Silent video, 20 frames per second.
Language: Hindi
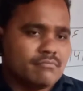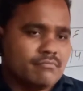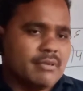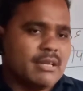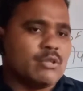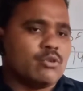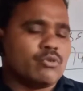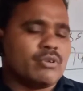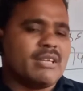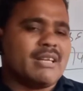
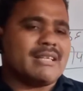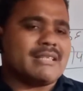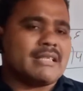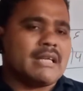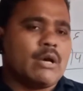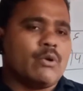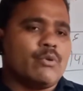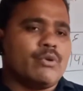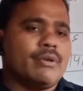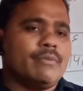वेदों की
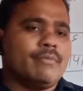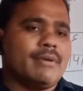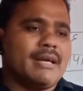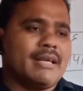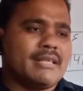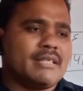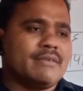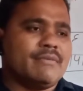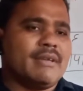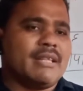रचना हुई
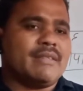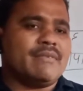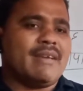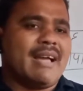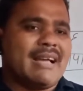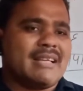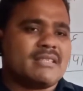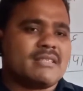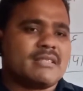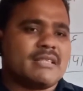महर्षि
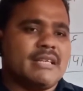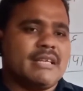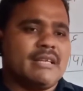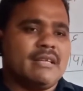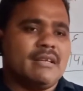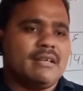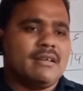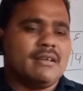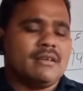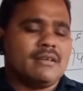वेदव्यास
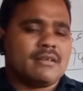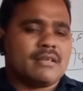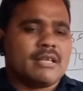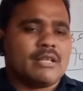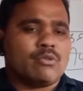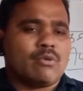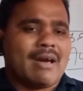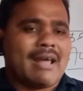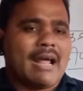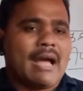की
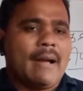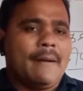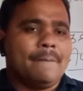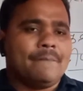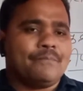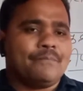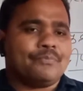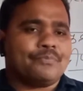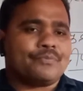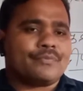के द्वारा
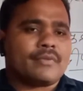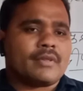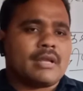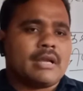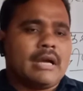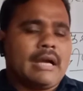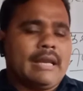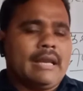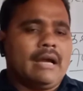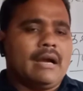
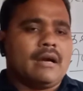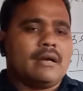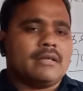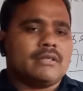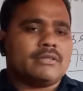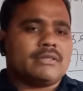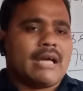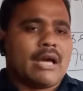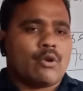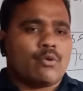है ना
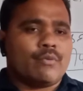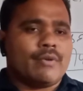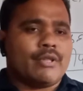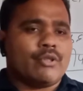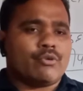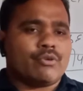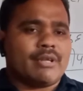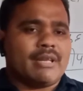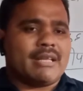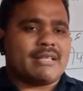चारों
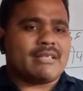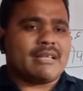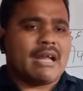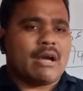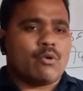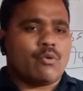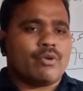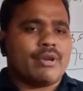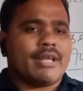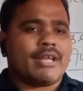वेदों की
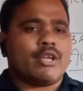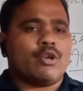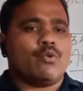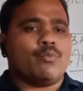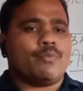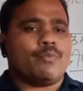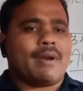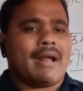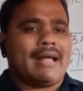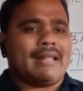रचना होने के
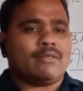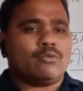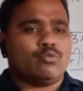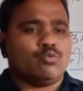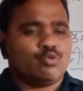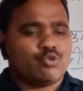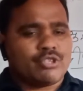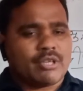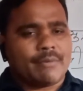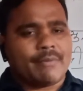
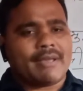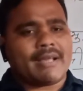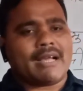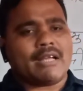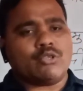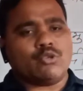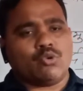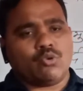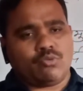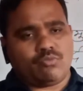उपरांत उस समय
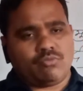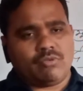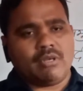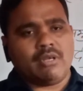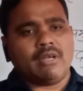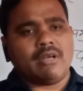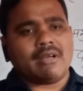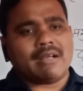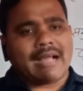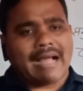का जो
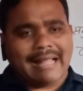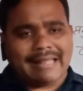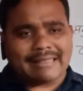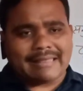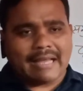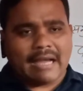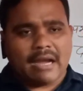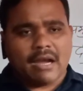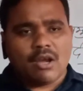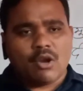काल
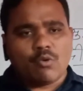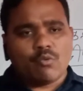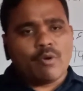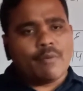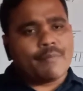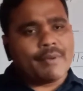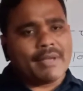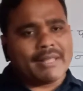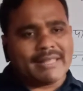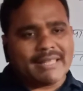था
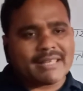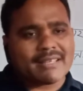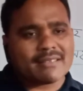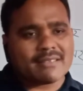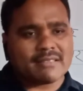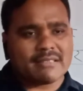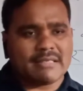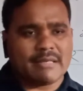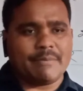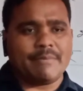वो वैदिक
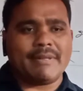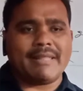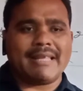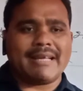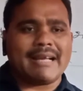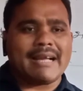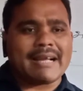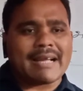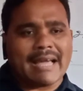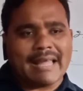
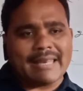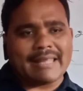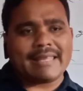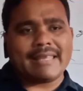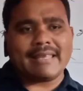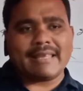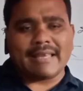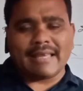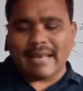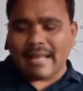सभ्यता का काल
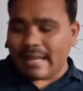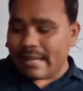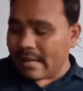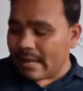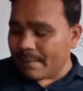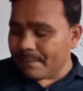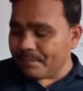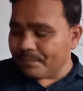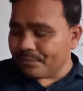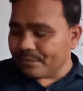
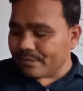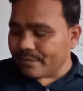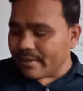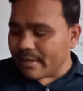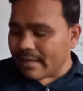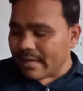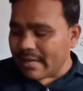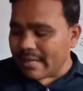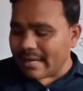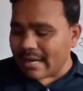कहलाया
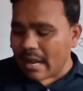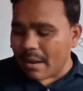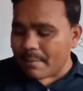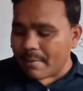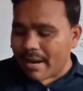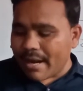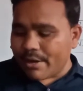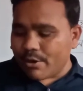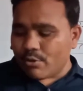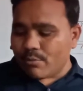ठीक है
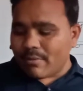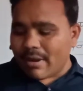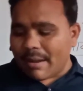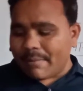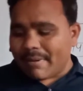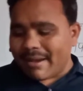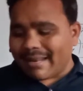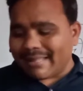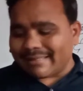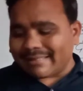रामायण और
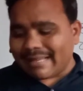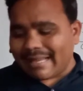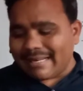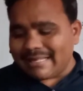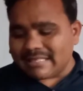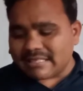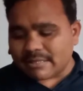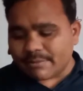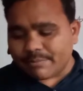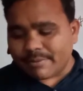महाभारत
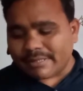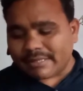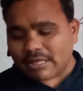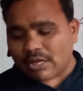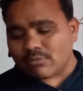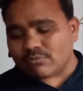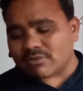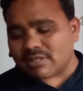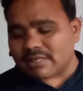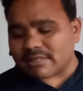कालीन
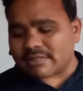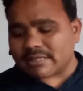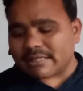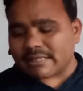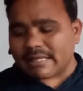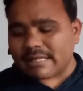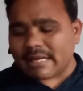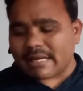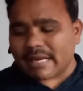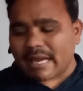सभ्यता एवं
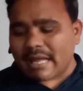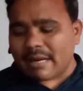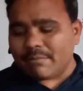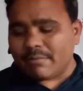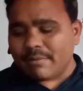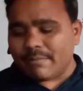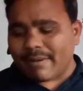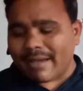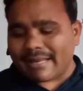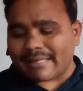संस्कृति का काल
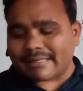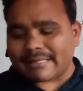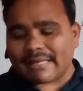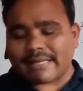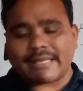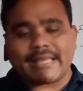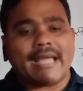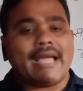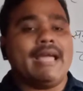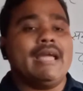भी भारत का
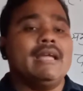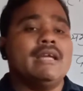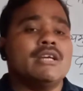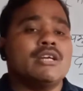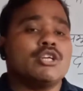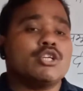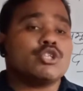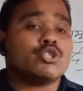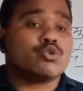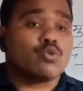क्या है
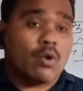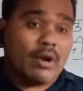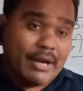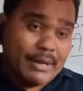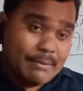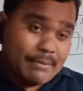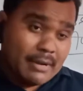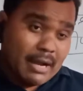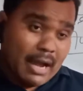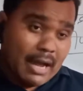
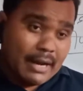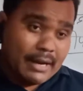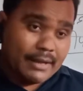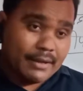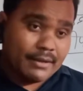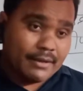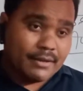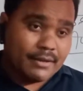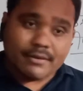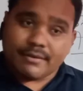स्वर्णिम काल
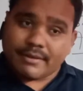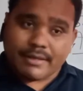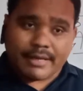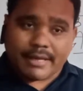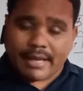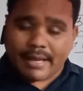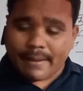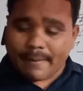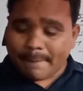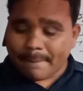
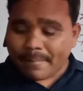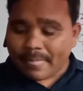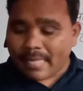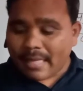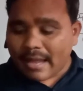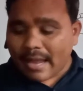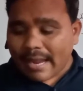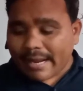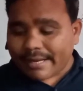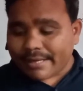ठीक है
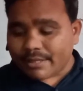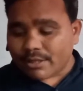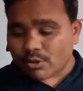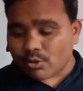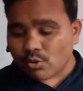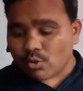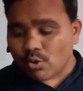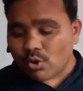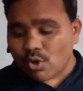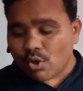आगे
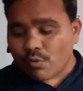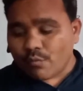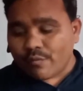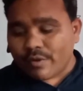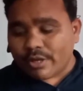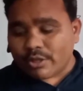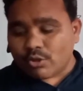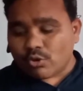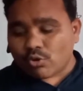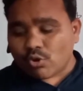देखो
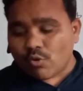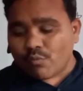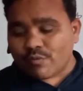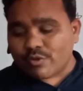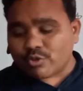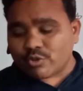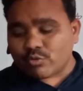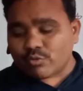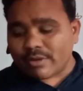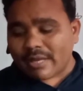वेदों को
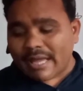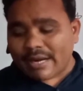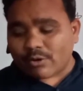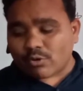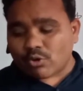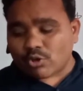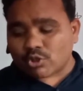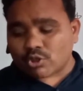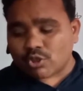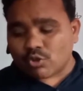विश्व ज्ञान
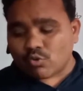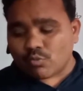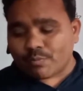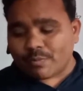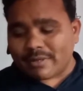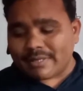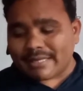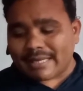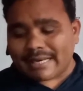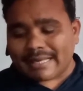कोश के रूप
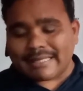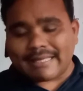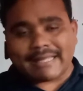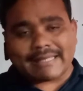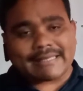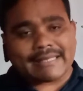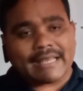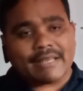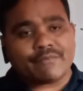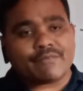में जाना
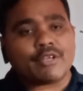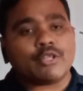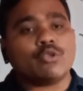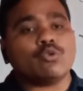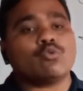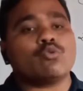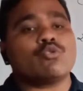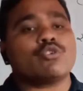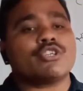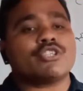जाता है
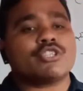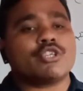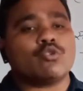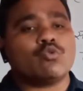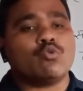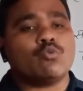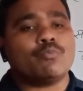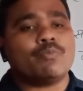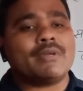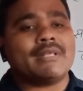वेदों को किसके
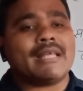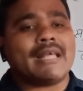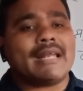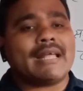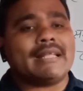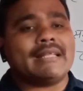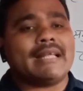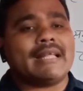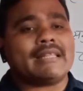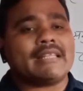रूप में
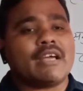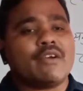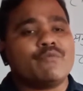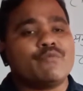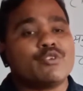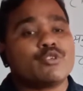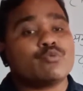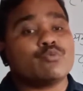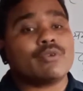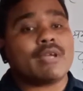जाना जाता है
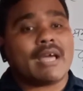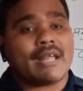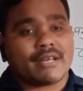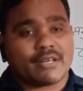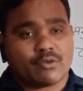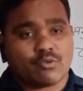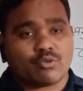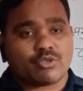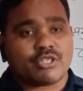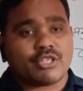विश्व
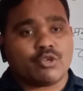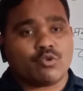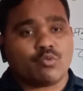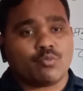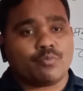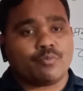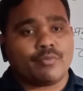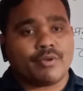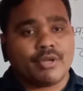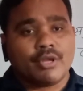ज्ञान कोश के
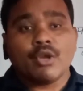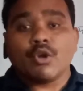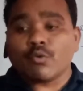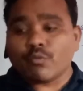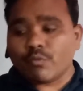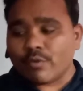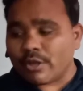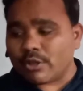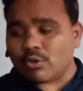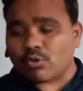रूप में
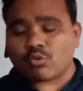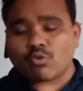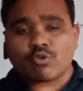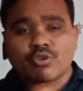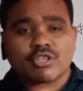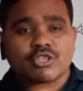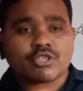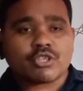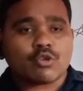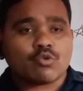वेदों को
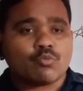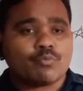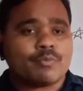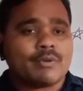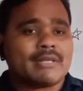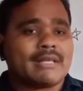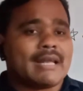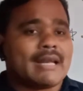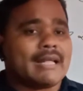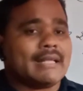किसके रूप
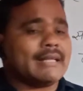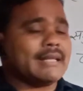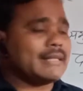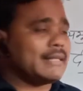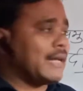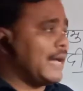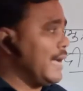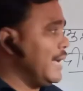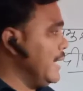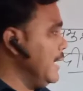में जाना
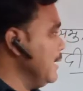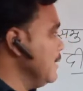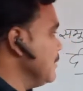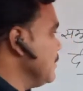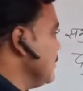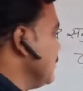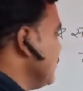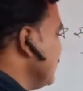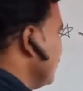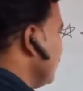जाता है
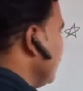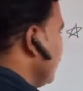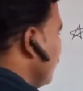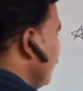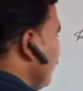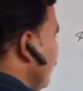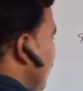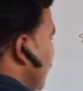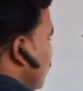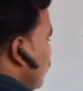
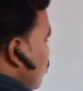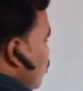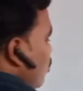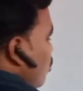वेदों